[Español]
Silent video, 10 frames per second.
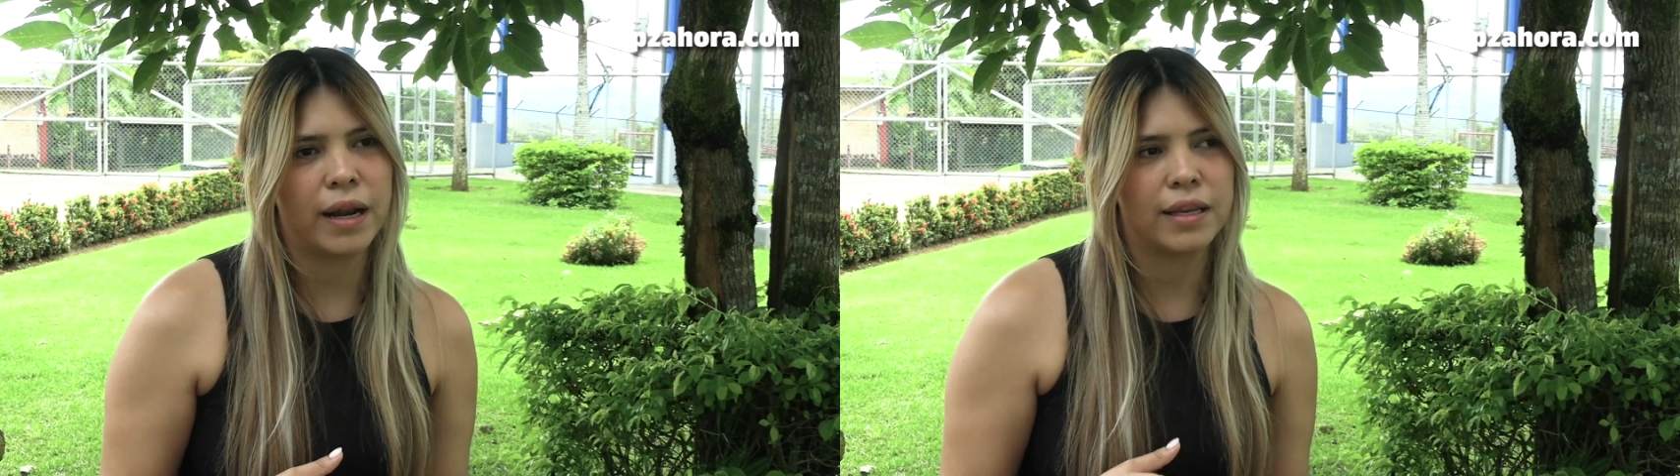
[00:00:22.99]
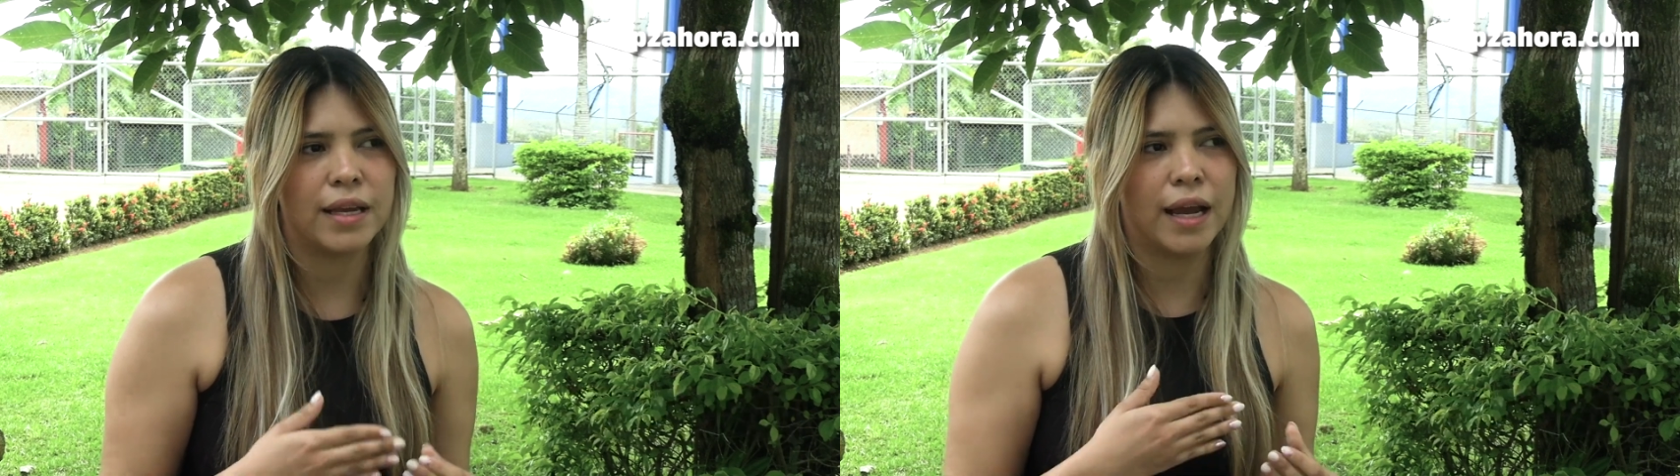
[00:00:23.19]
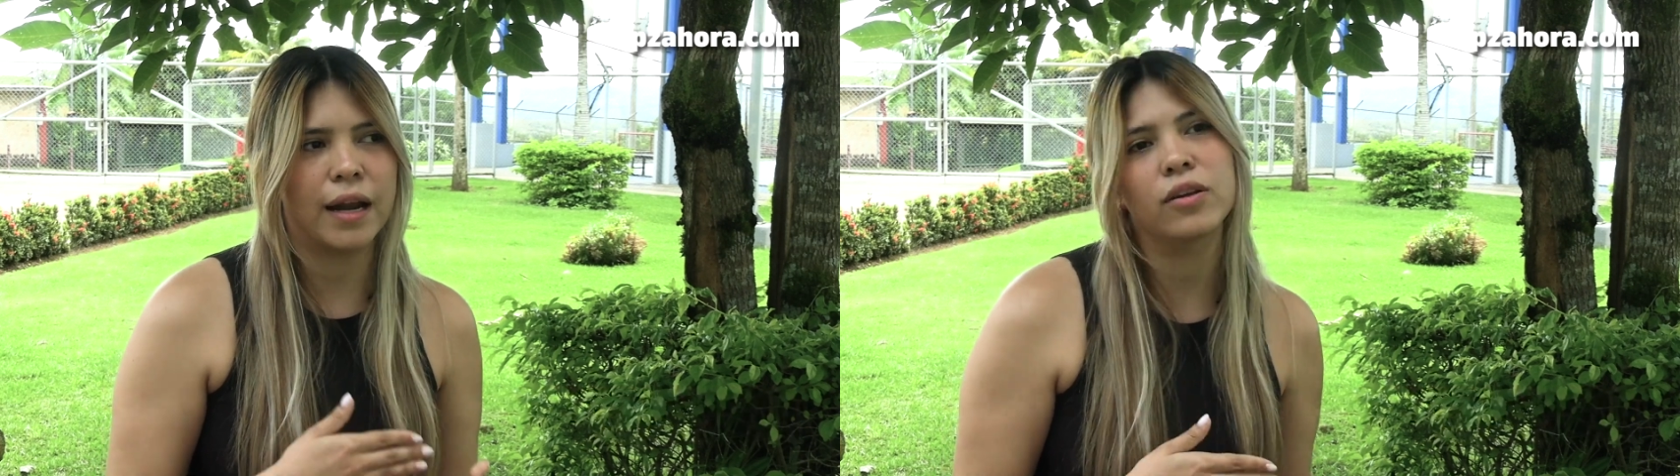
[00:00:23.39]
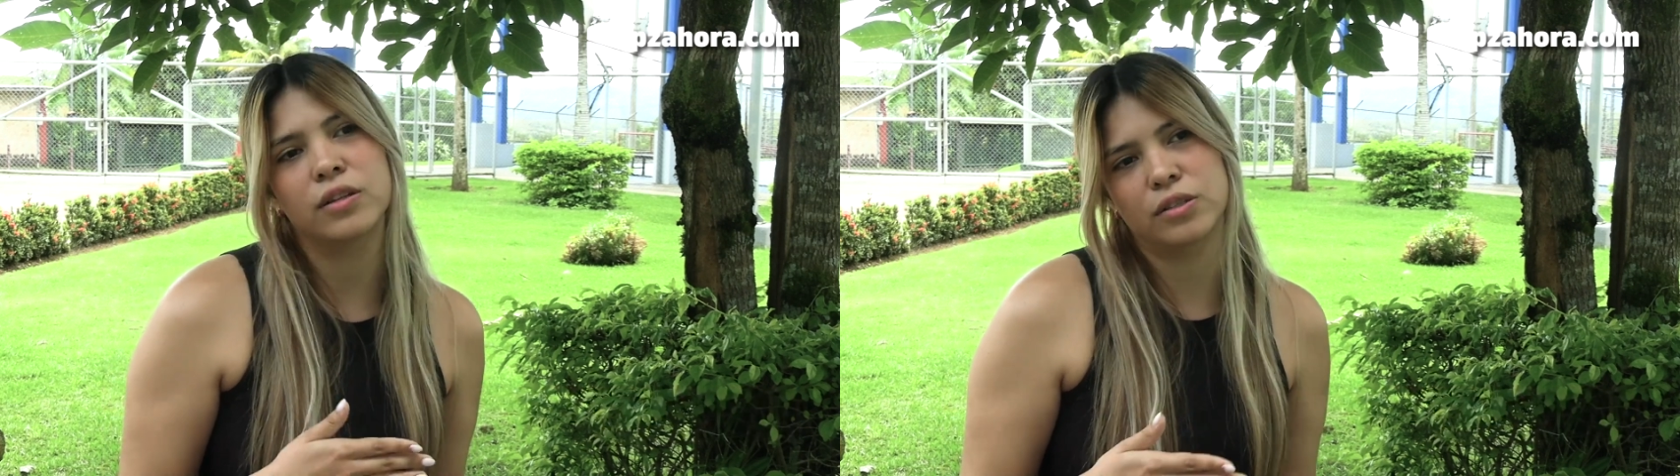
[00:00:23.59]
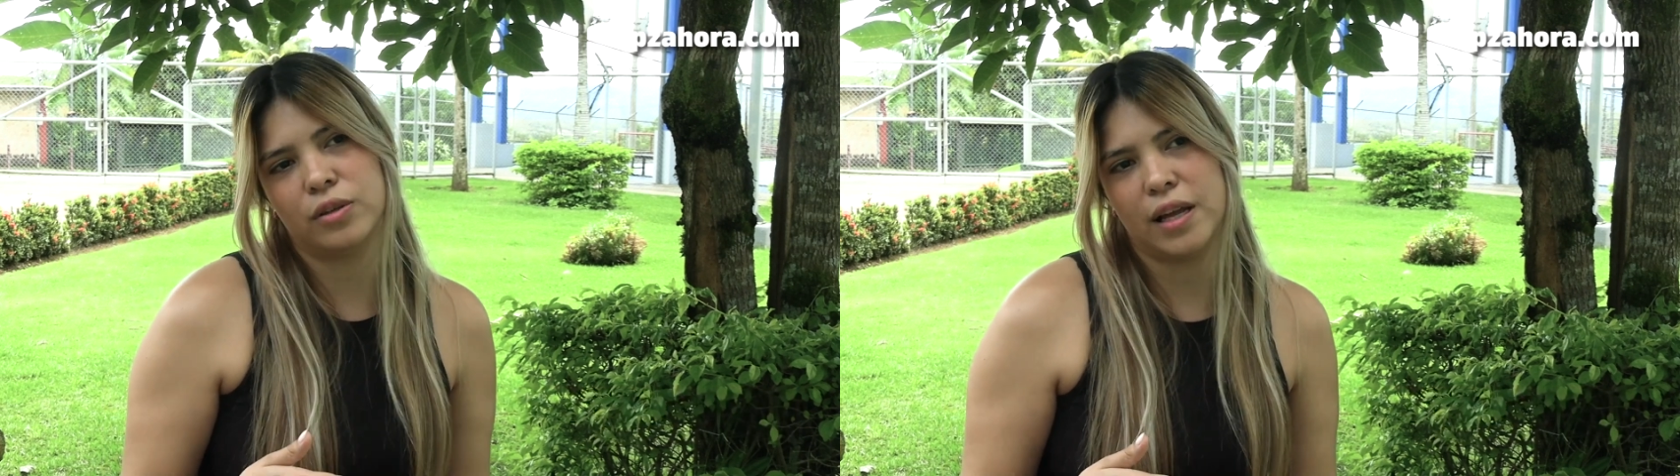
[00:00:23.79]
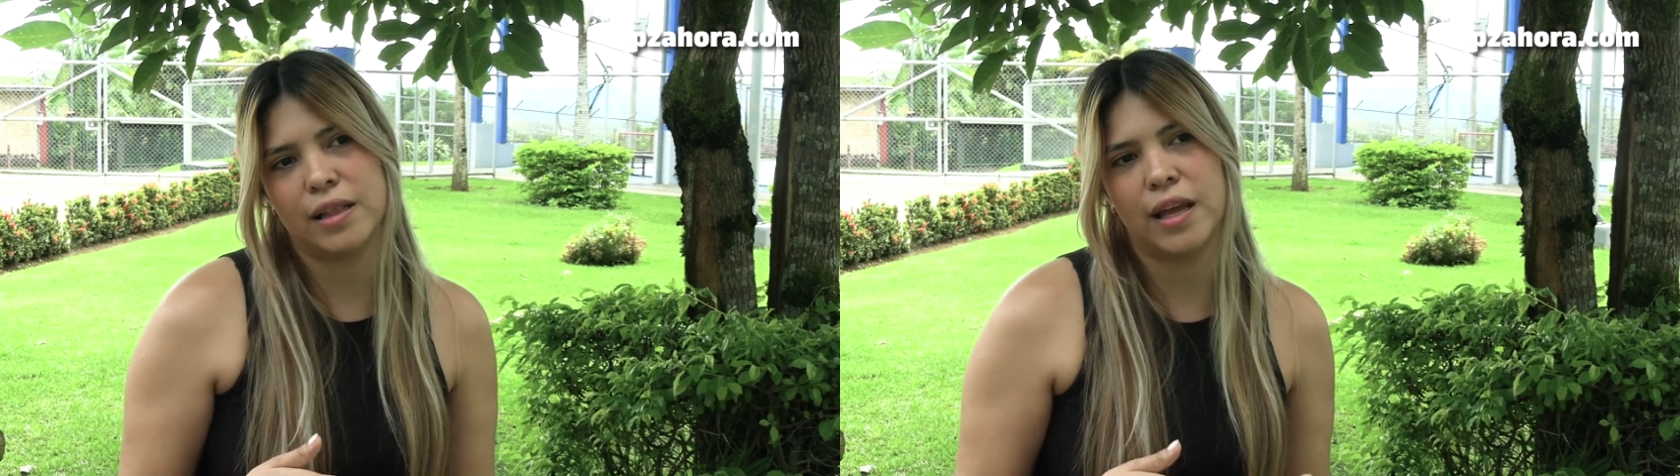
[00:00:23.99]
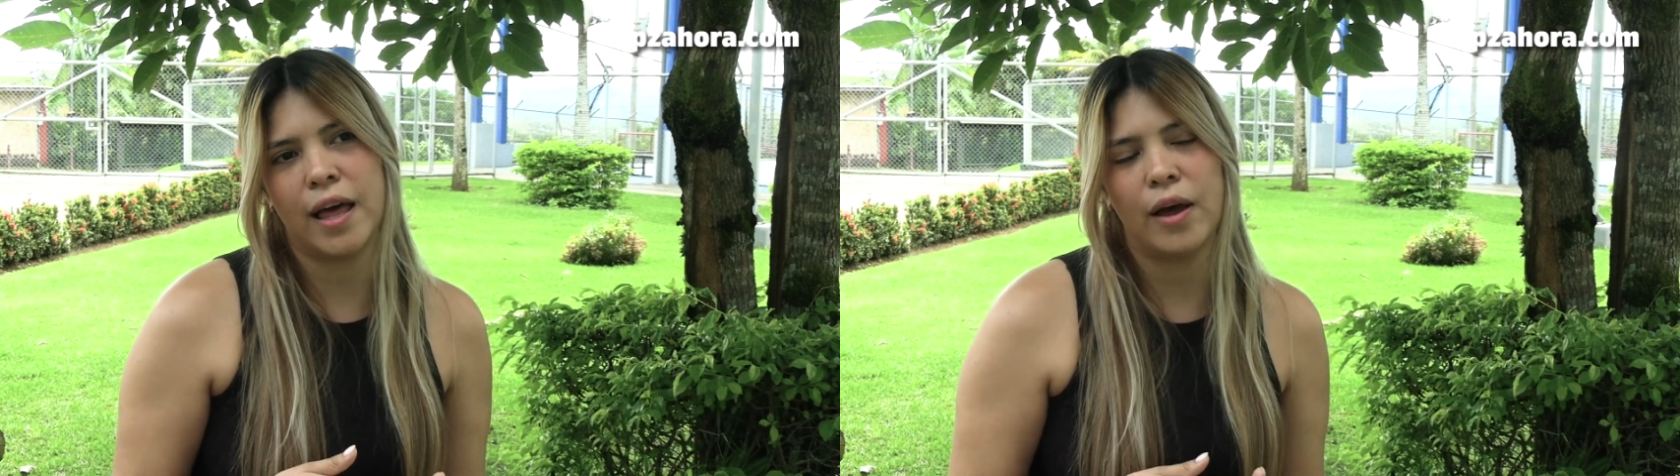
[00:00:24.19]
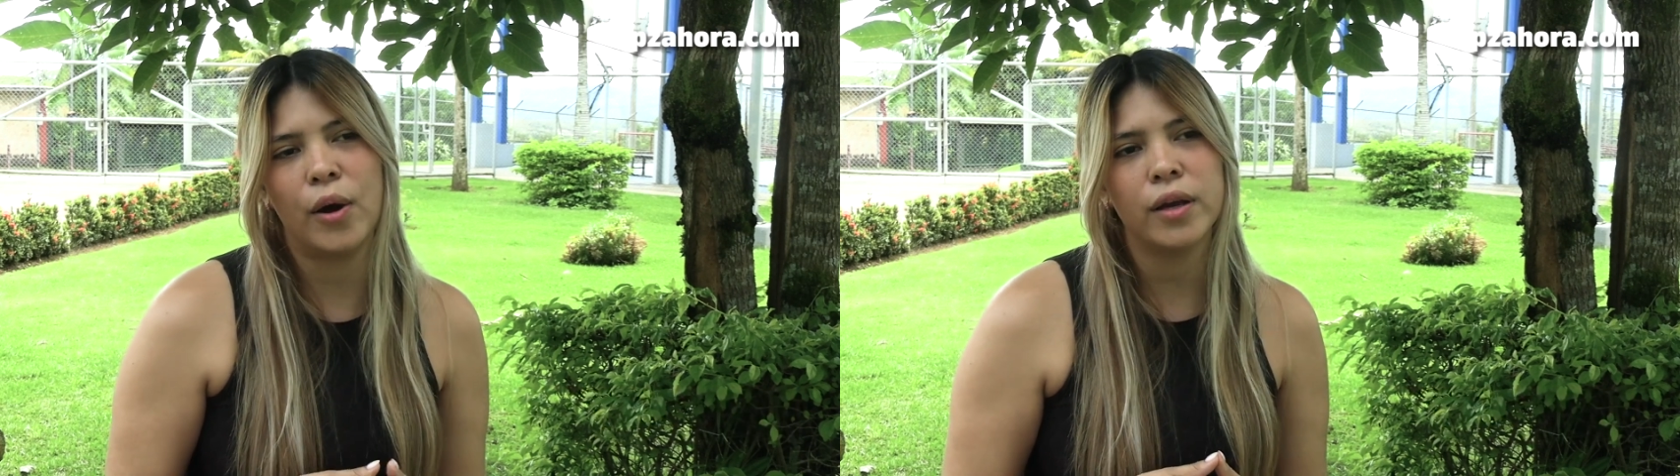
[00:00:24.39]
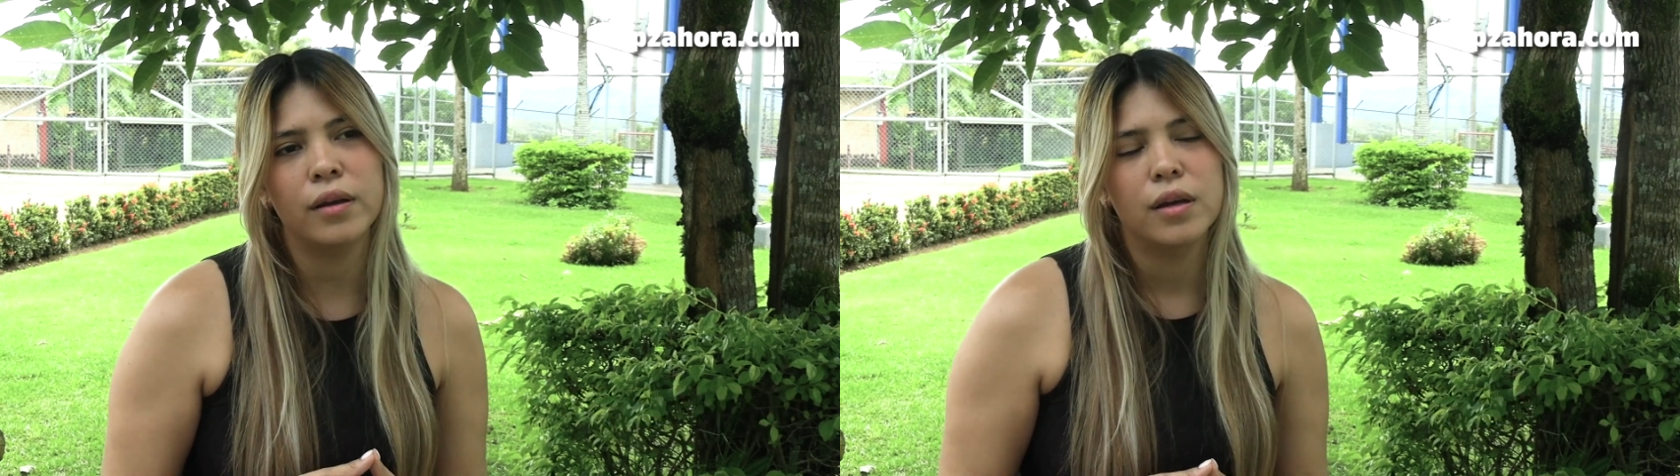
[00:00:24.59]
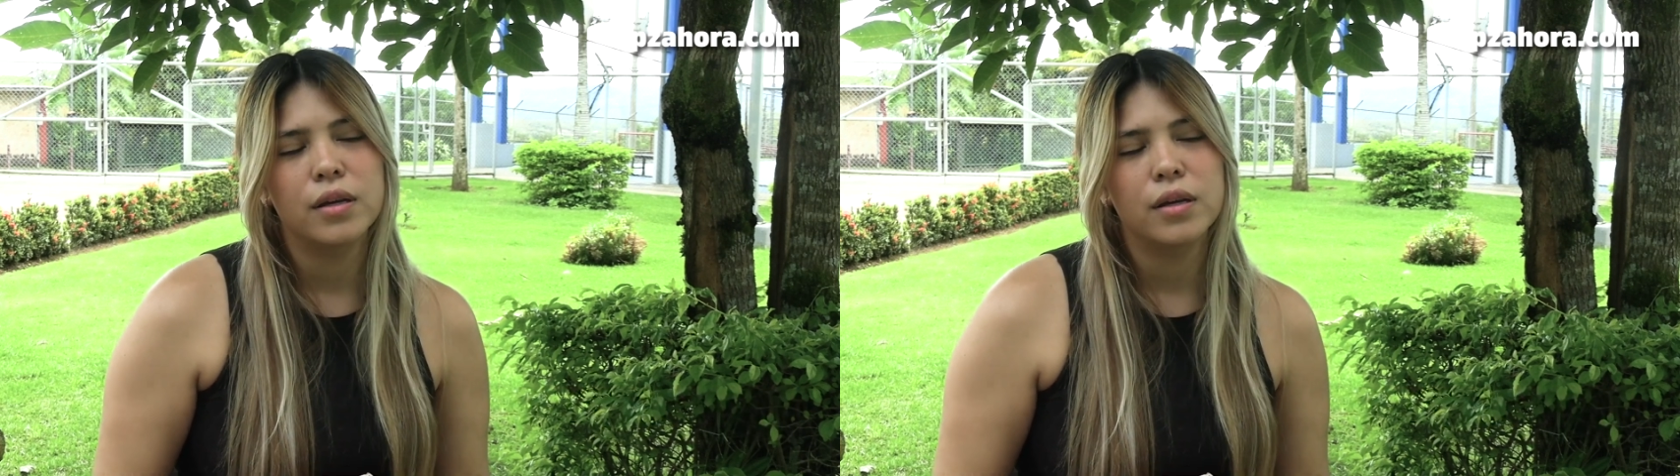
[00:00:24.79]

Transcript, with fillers: para llegar a donde estoy el día de hoy.